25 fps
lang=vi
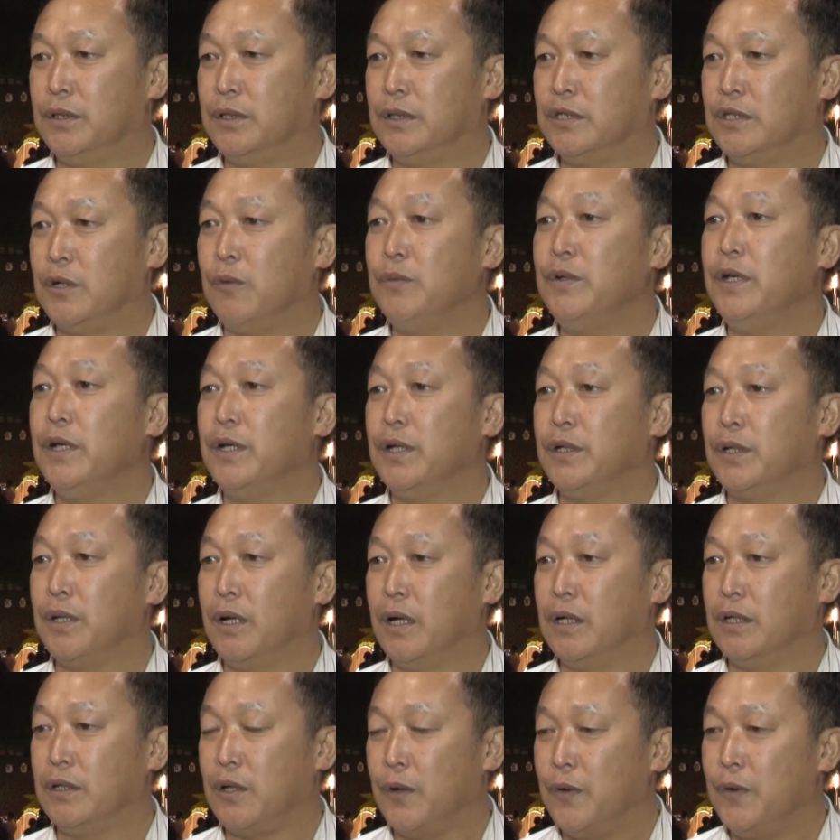6 giờ
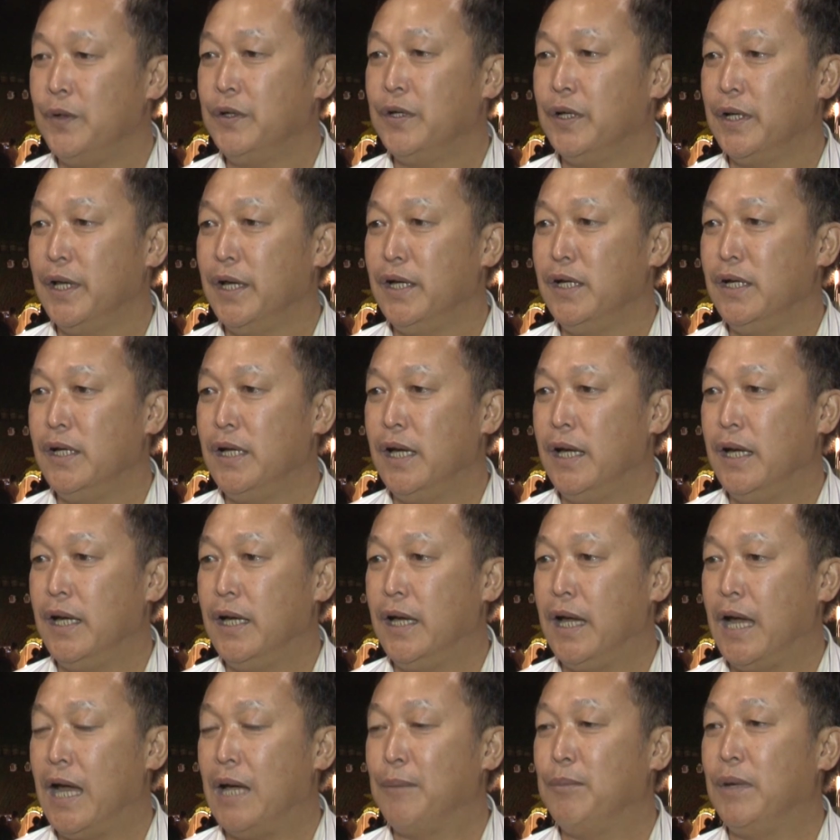tối cho đến
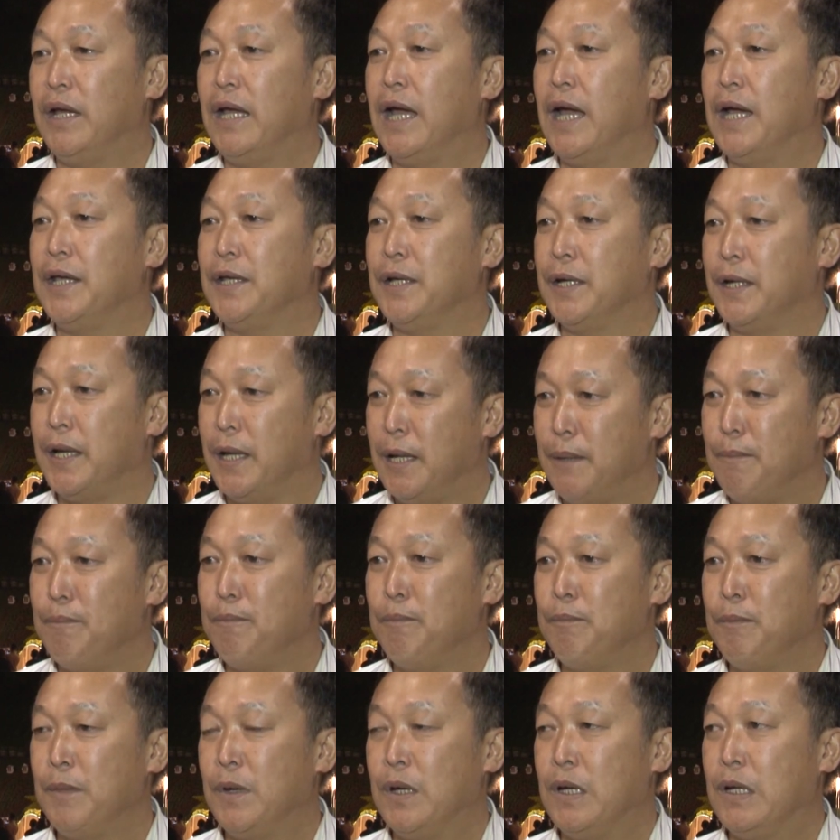22 giờ đêm
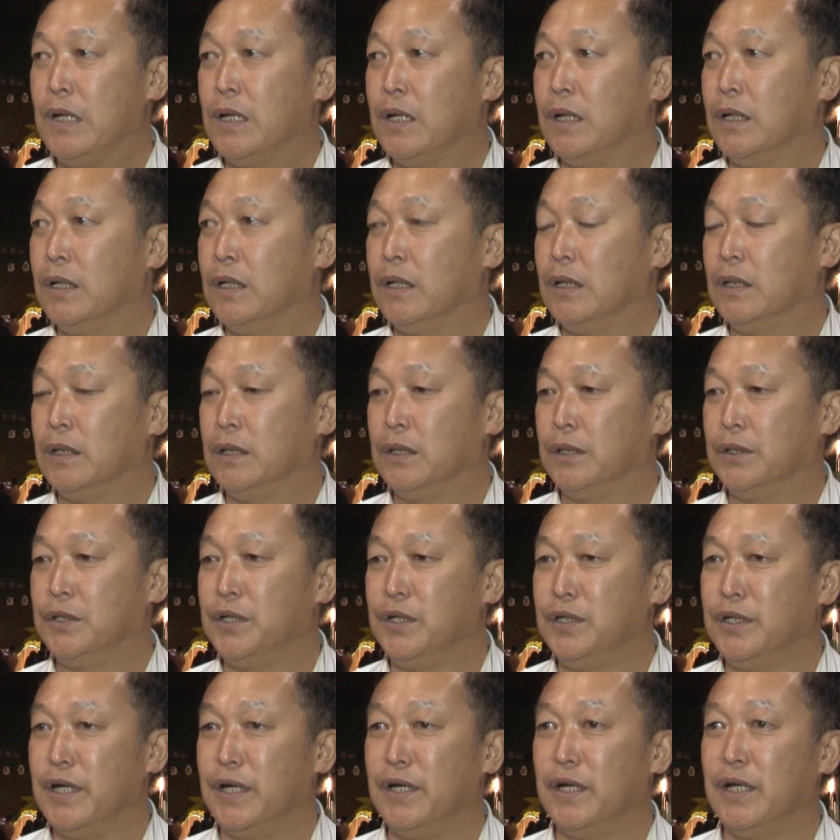
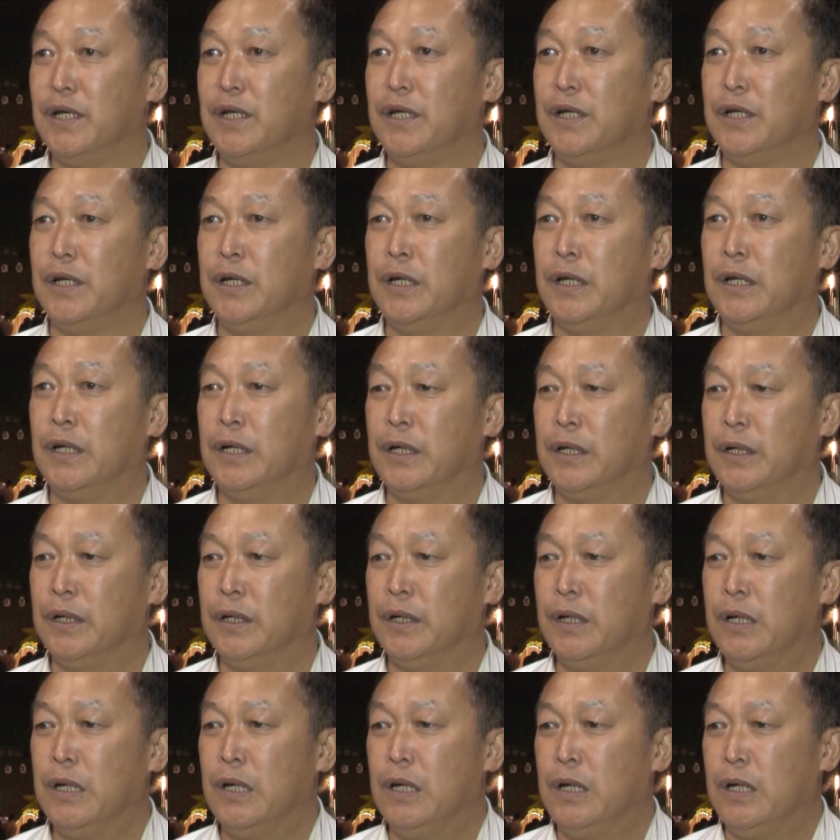chương trình thì
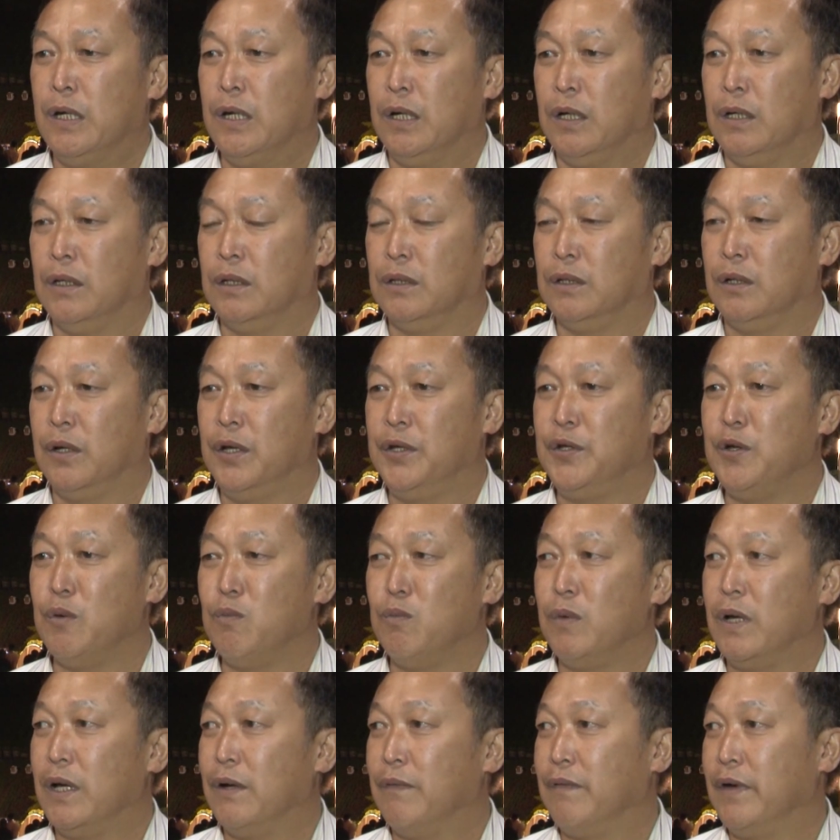nói
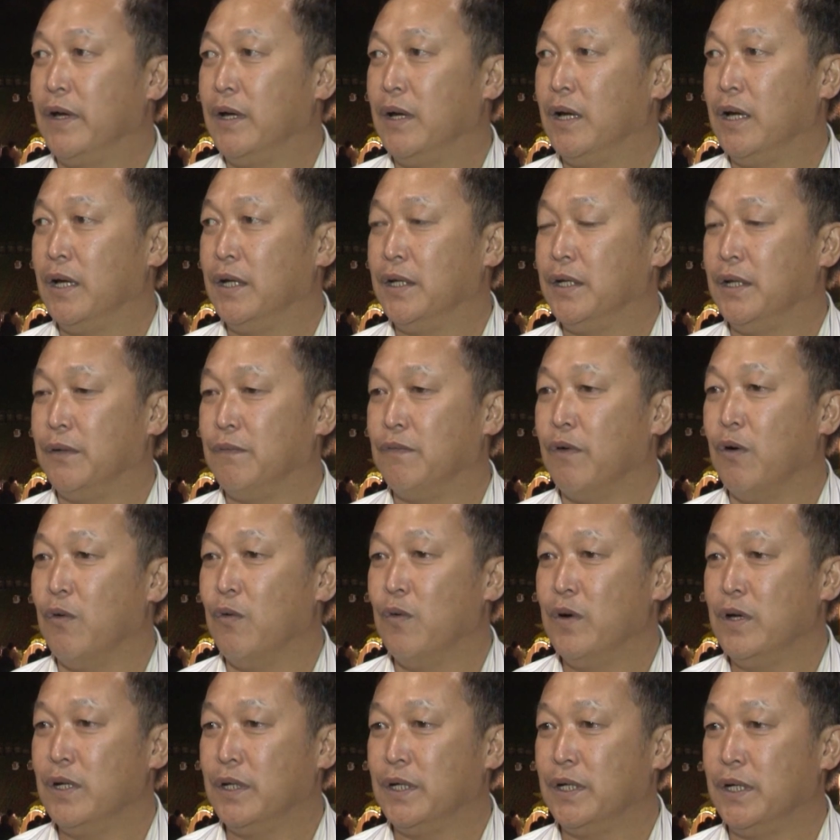chung là về dịch
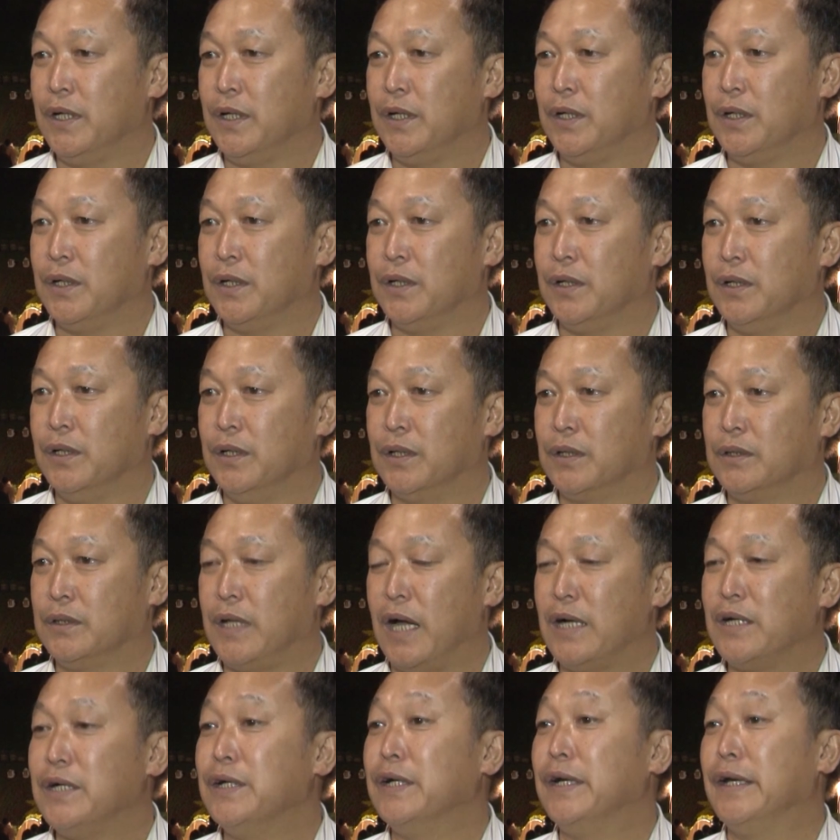vụ thì được
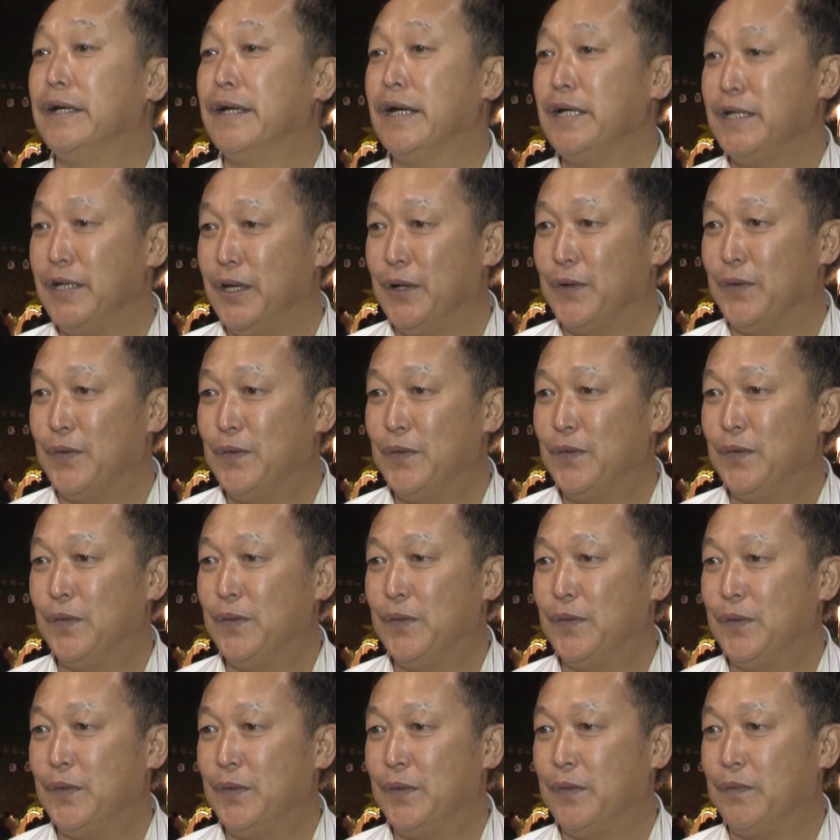tăng cường lên rất nhiều
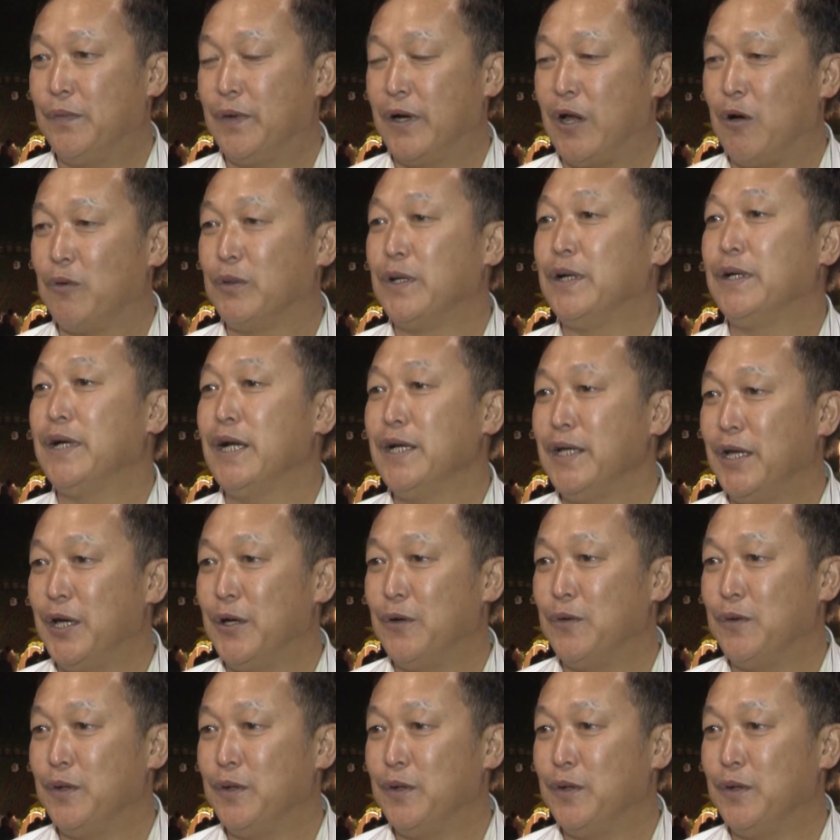và đầu tư rất nhiều